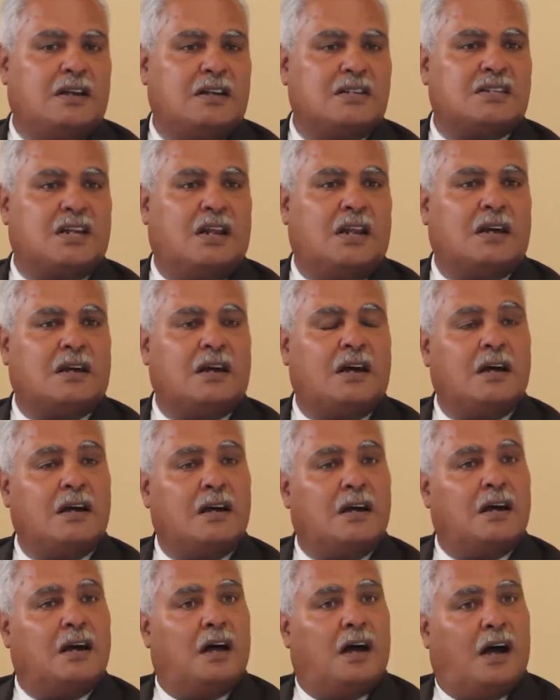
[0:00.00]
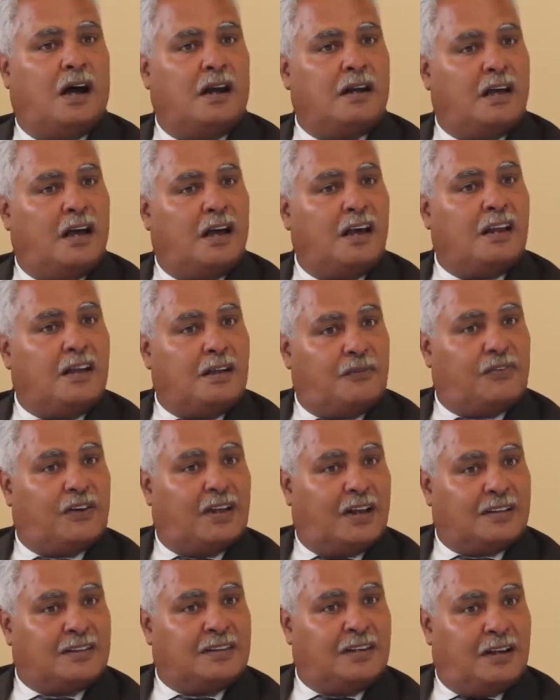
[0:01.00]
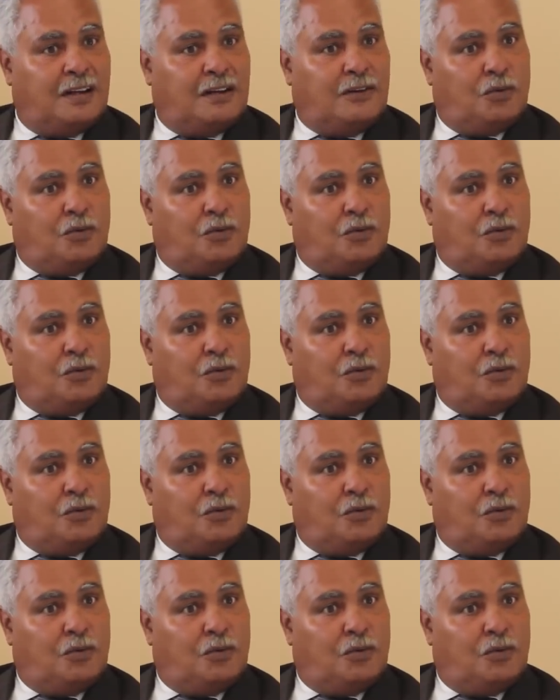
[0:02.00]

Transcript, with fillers: استهلاكها عندنا آلاف الأطنان